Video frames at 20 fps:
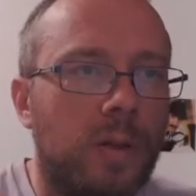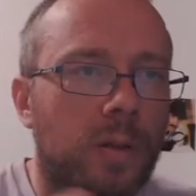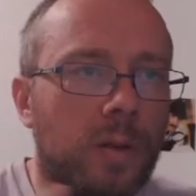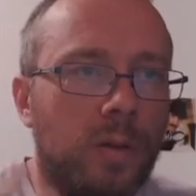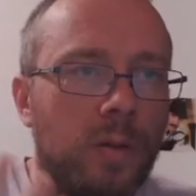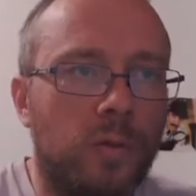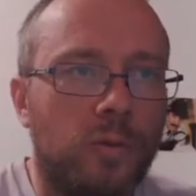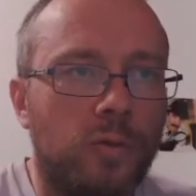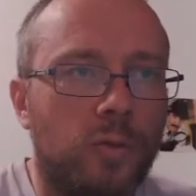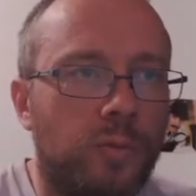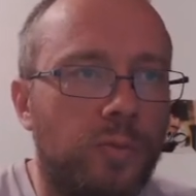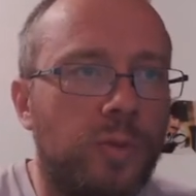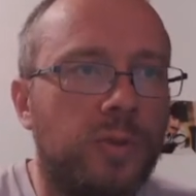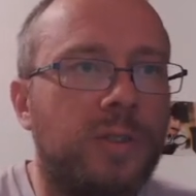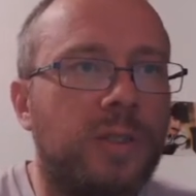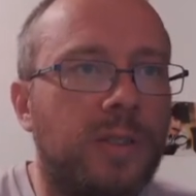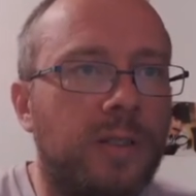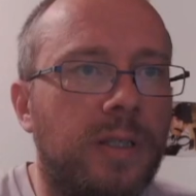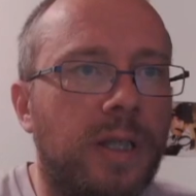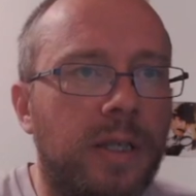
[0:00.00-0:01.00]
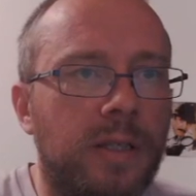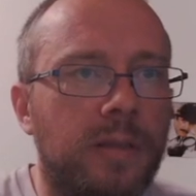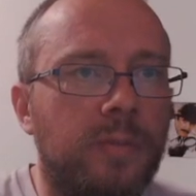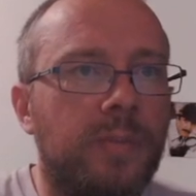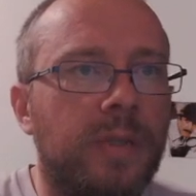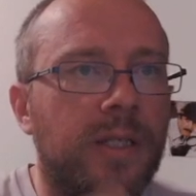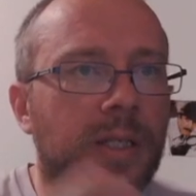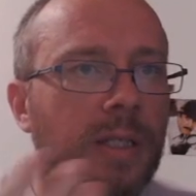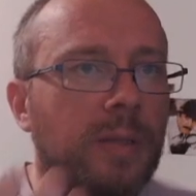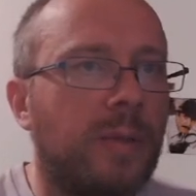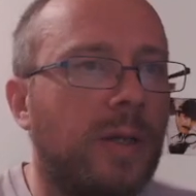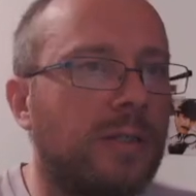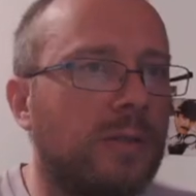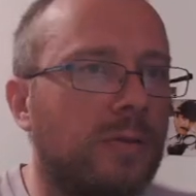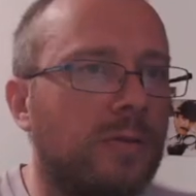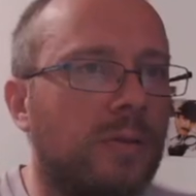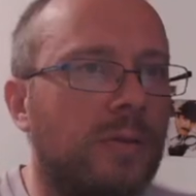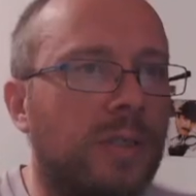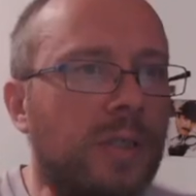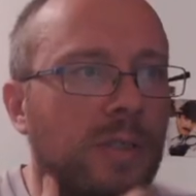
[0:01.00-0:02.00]
euh, de petite taille, mais qu'elle est
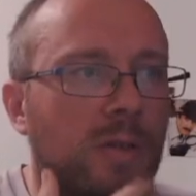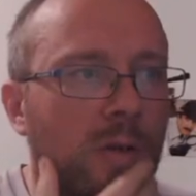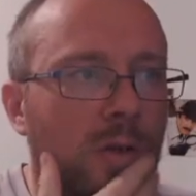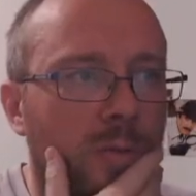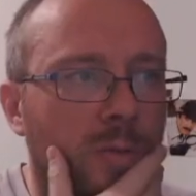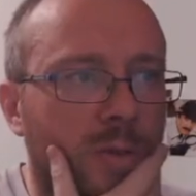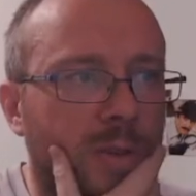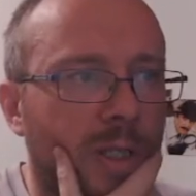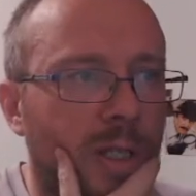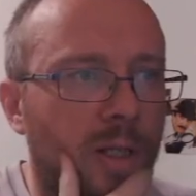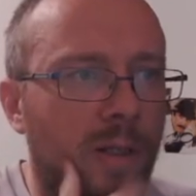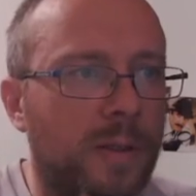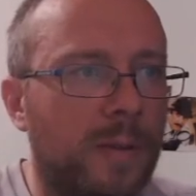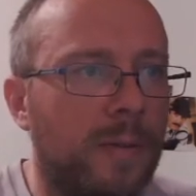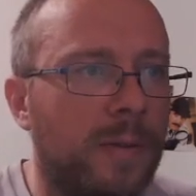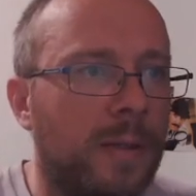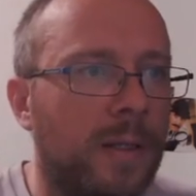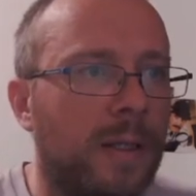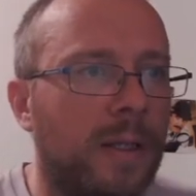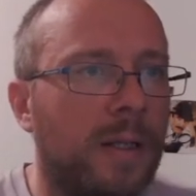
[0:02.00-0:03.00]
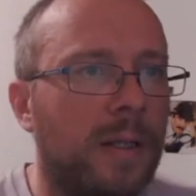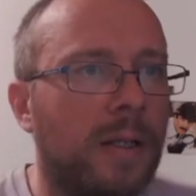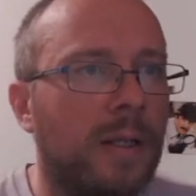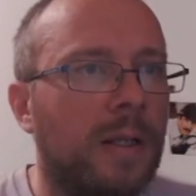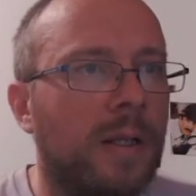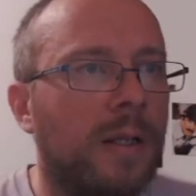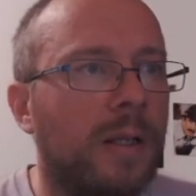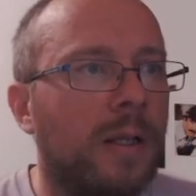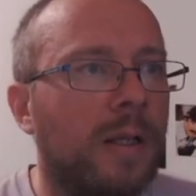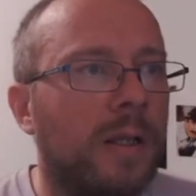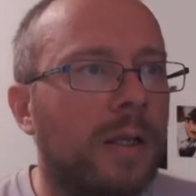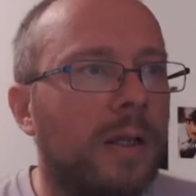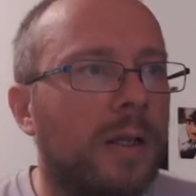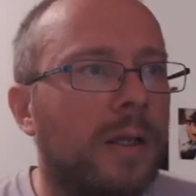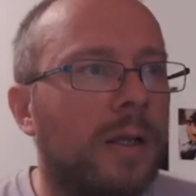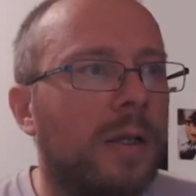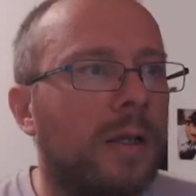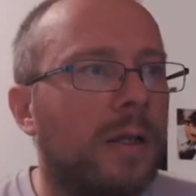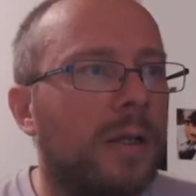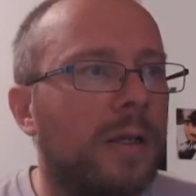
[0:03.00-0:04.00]
présente dans des grands modèles.
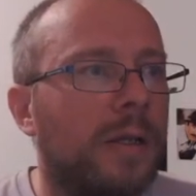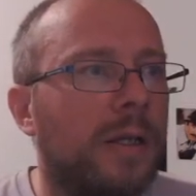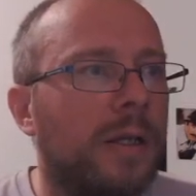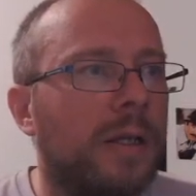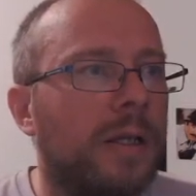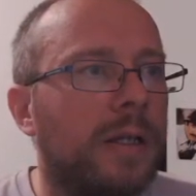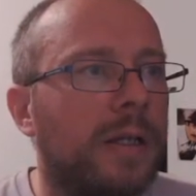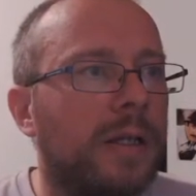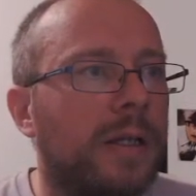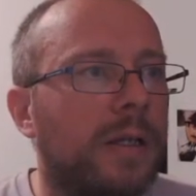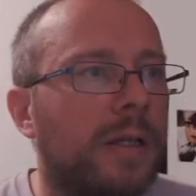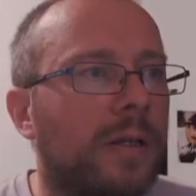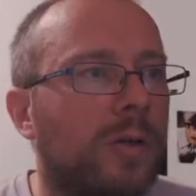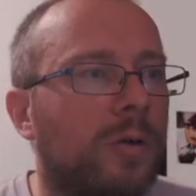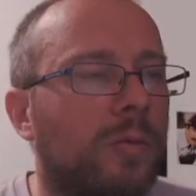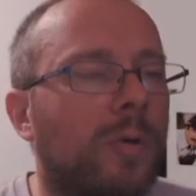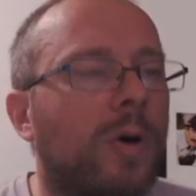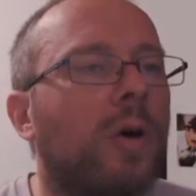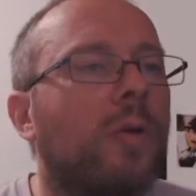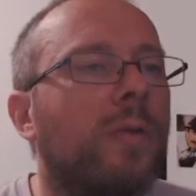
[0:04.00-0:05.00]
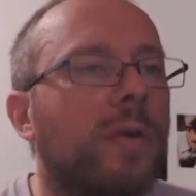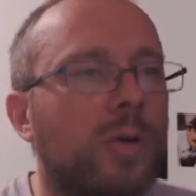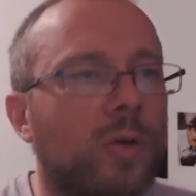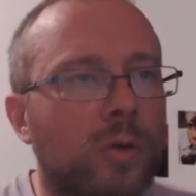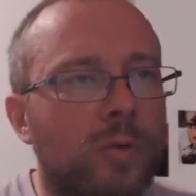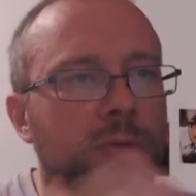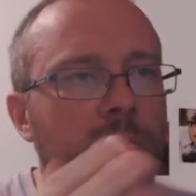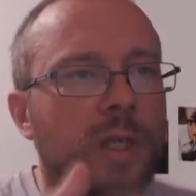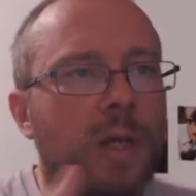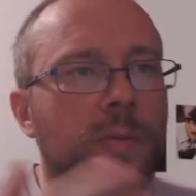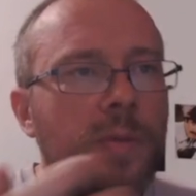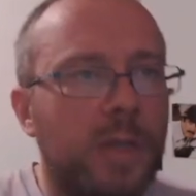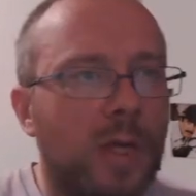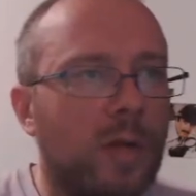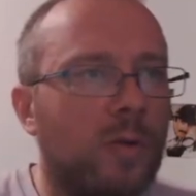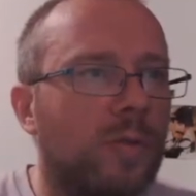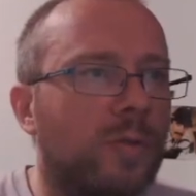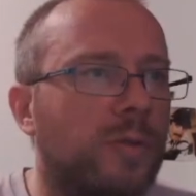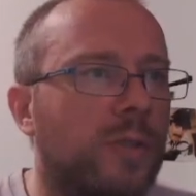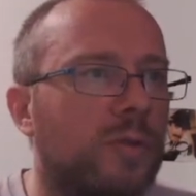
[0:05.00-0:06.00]
Et on va, y revenir, mais il y a un
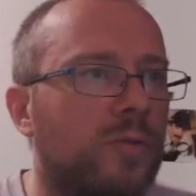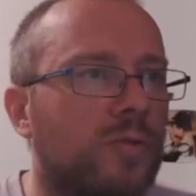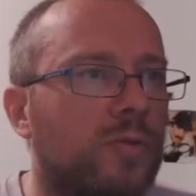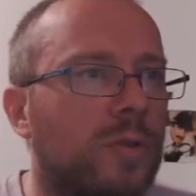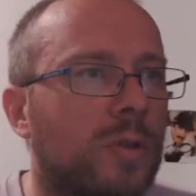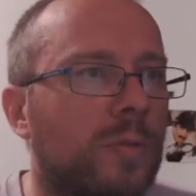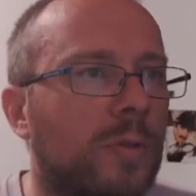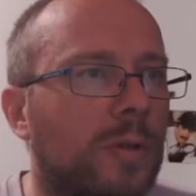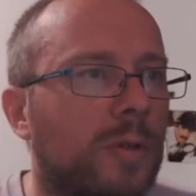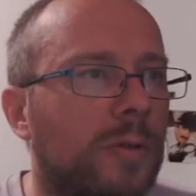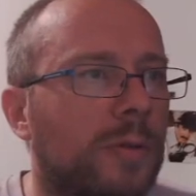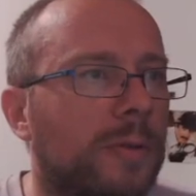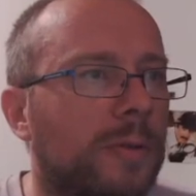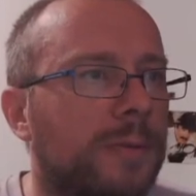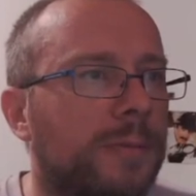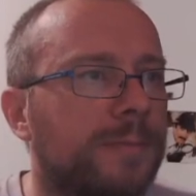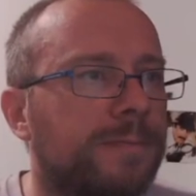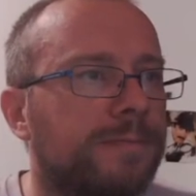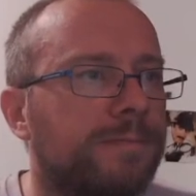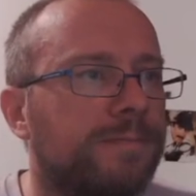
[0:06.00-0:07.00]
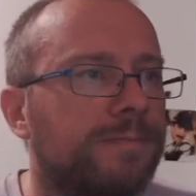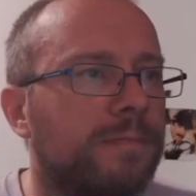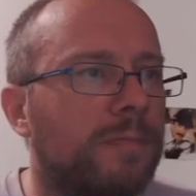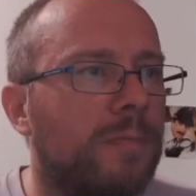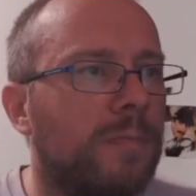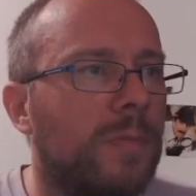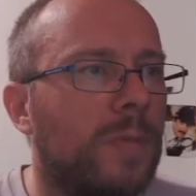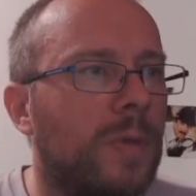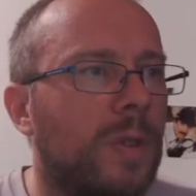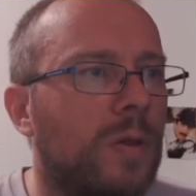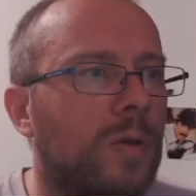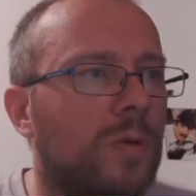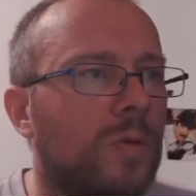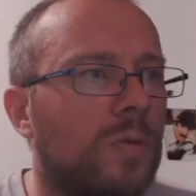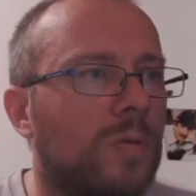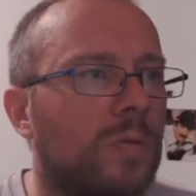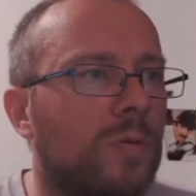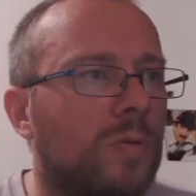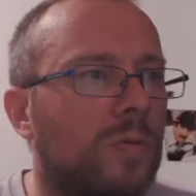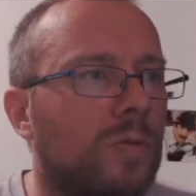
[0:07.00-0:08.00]
côté justement euh,
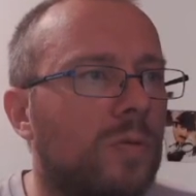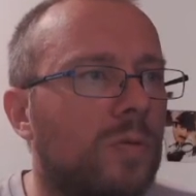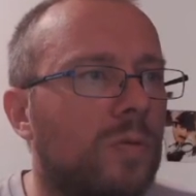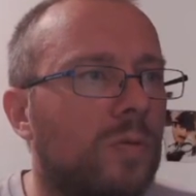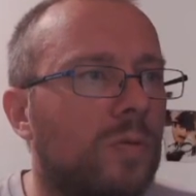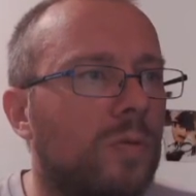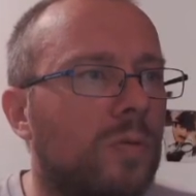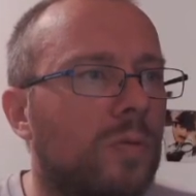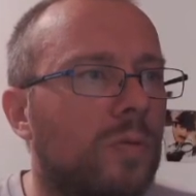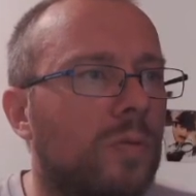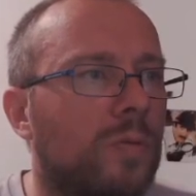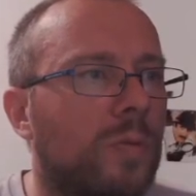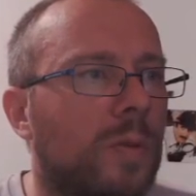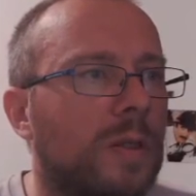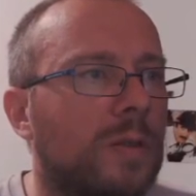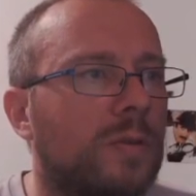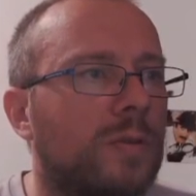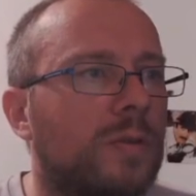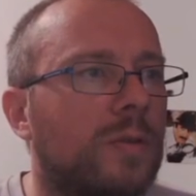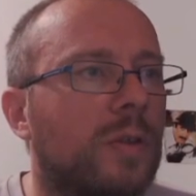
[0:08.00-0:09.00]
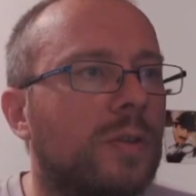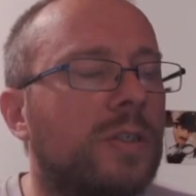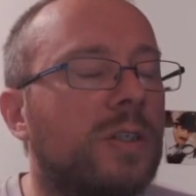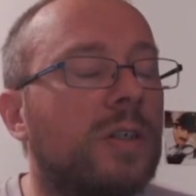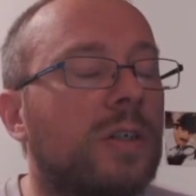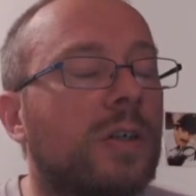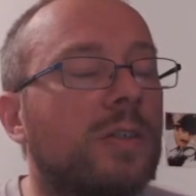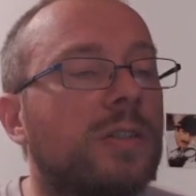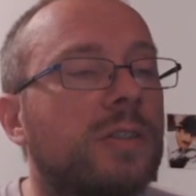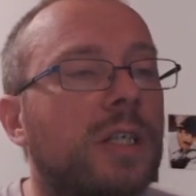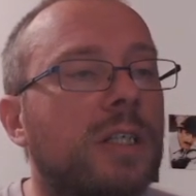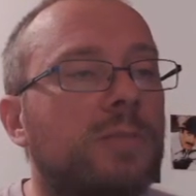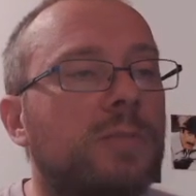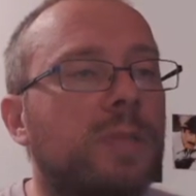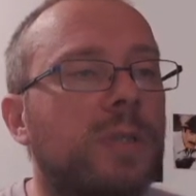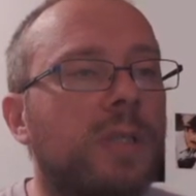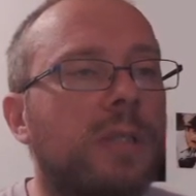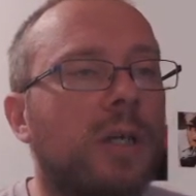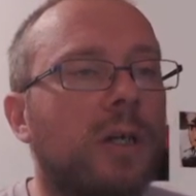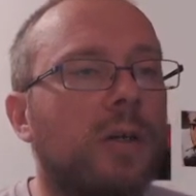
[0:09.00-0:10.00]
où, bah, quand, ils,
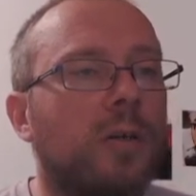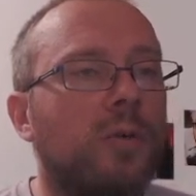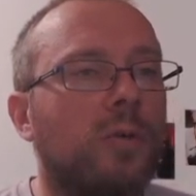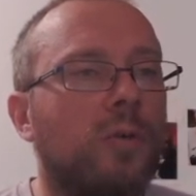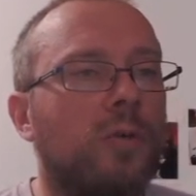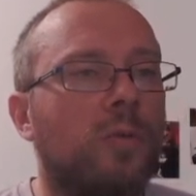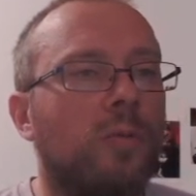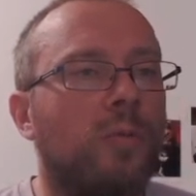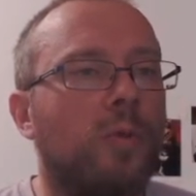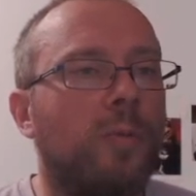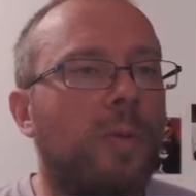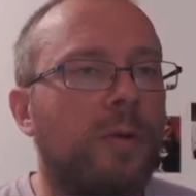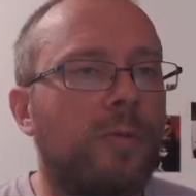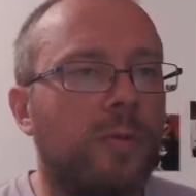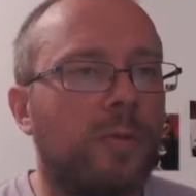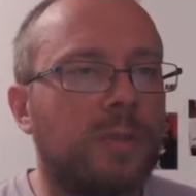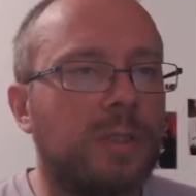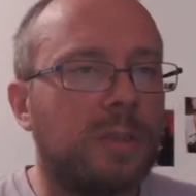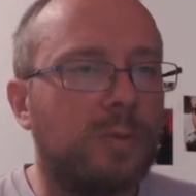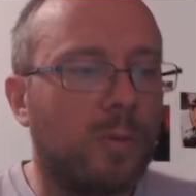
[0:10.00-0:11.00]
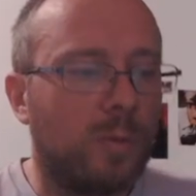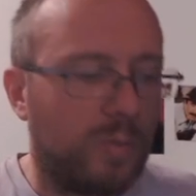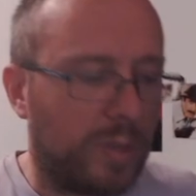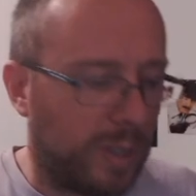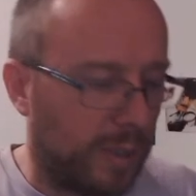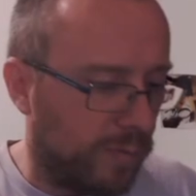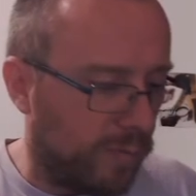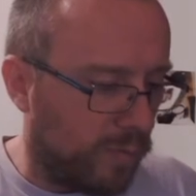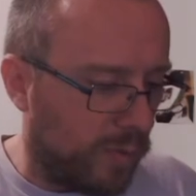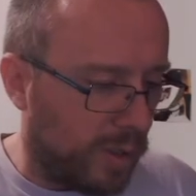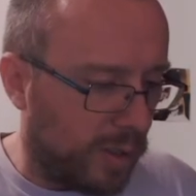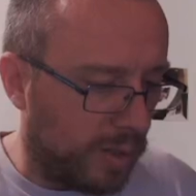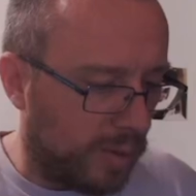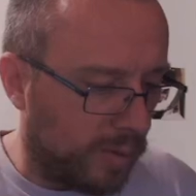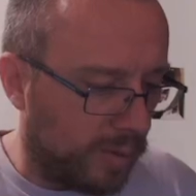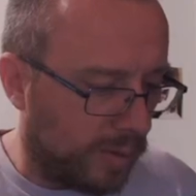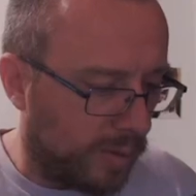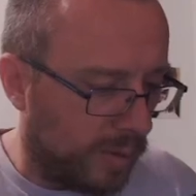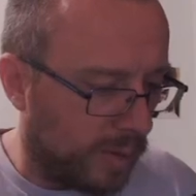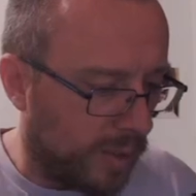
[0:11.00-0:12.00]
expliquent hein, qu'on ne peut pas forcément prévoir euh,